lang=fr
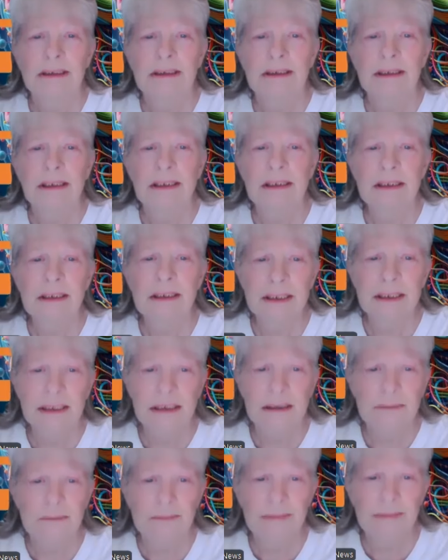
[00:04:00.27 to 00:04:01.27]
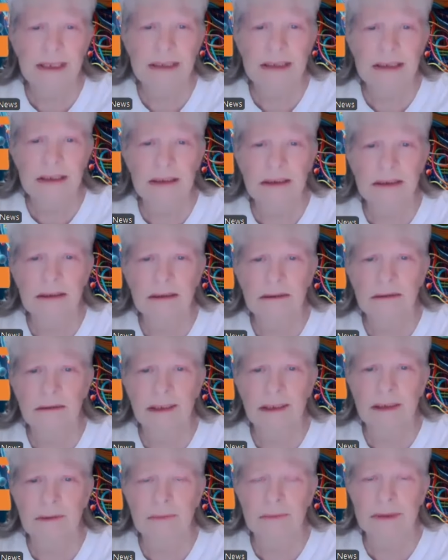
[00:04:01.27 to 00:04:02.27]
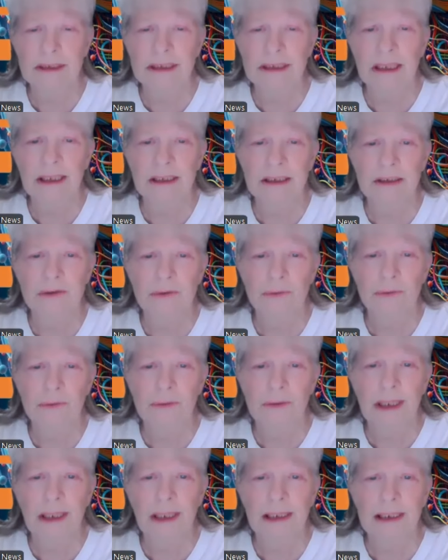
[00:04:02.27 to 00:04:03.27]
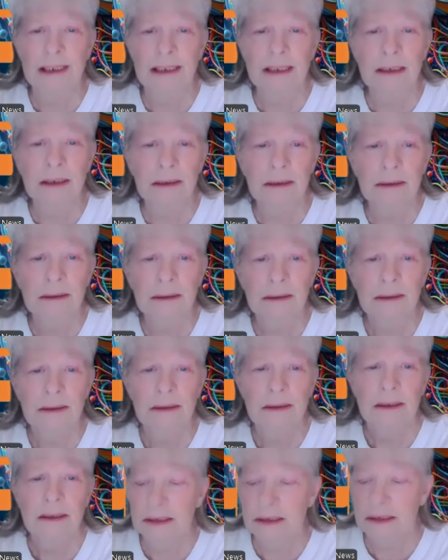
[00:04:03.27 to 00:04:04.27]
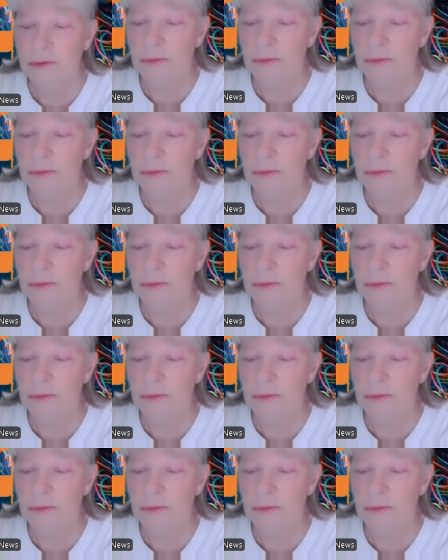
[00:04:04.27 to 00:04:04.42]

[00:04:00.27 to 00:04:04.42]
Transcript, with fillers: des lignées basées dans la constellation de la Lyre, qui